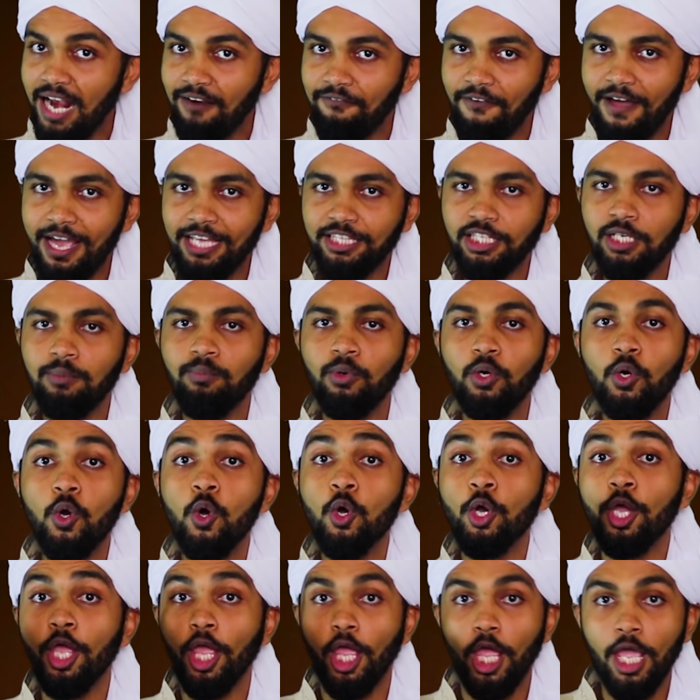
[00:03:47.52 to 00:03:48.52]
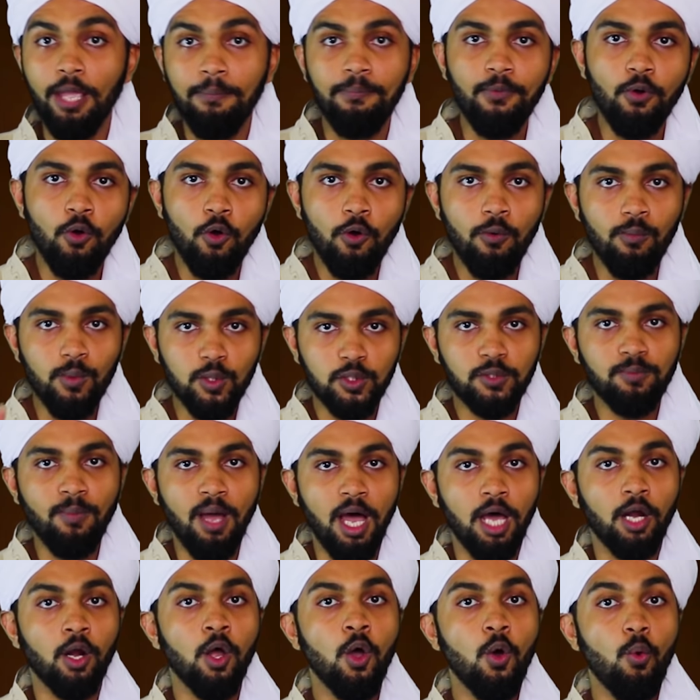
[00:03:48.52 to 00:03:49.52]
حلفاية الملوك ابنه
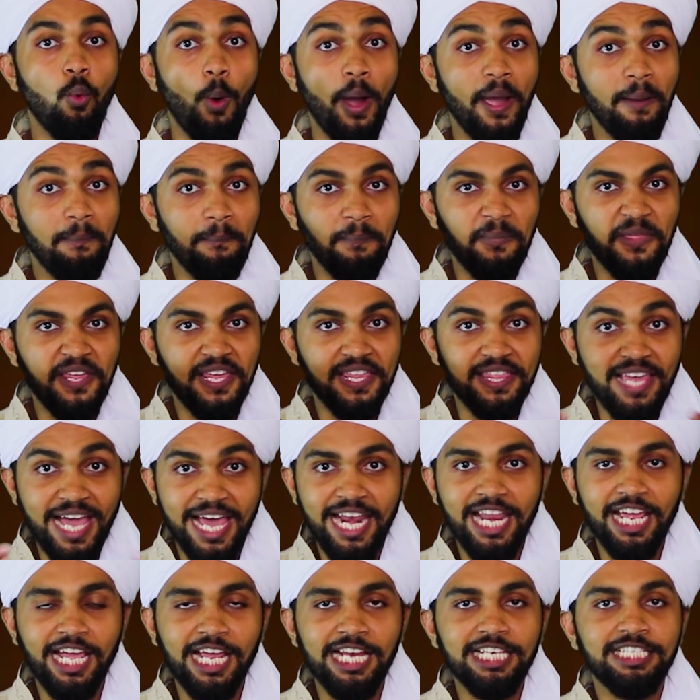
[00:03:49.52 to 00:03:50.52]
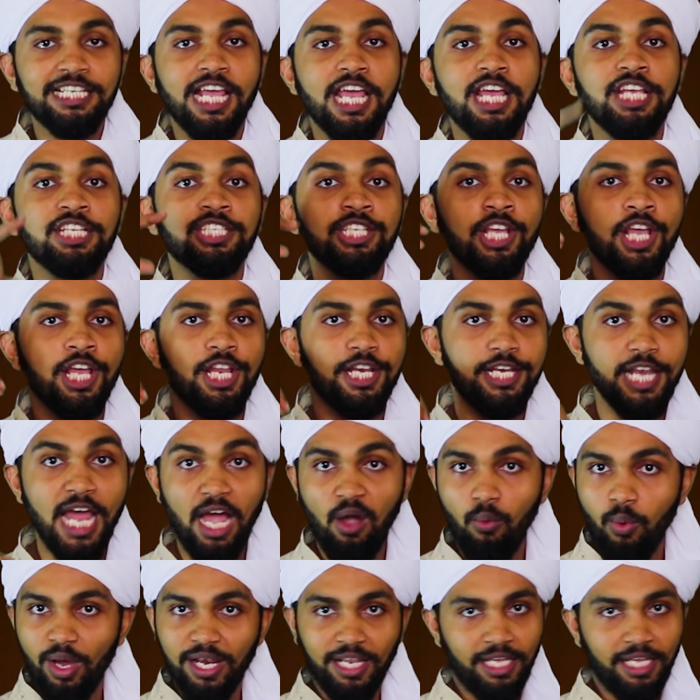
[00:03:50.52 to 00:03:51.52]
مسمار النار ويمضي ذلك الجيش نحو